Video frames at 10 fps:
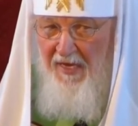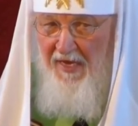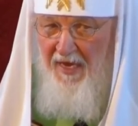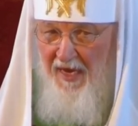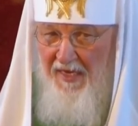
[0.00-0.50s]

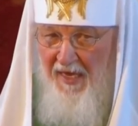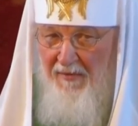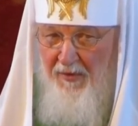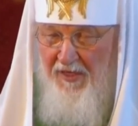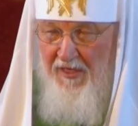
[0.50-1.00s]
И
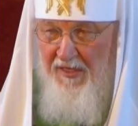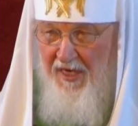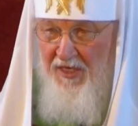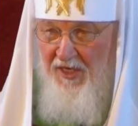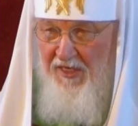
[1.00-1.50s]
когда-нибудь
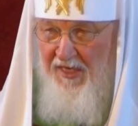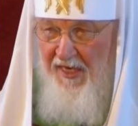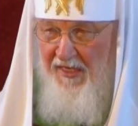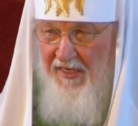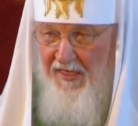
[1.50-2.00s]
скажите
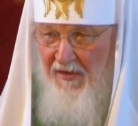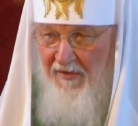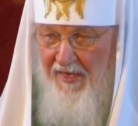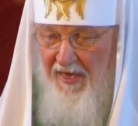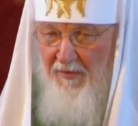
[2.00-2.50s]
эти
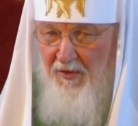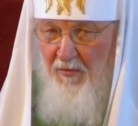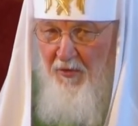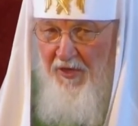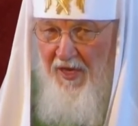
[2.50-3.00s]
слова тем, кто
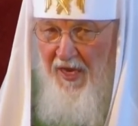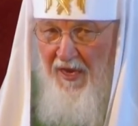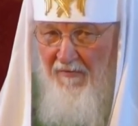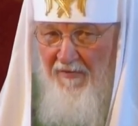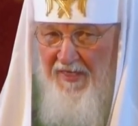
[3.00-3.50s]
будет
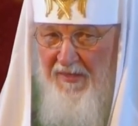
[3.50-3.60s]
вас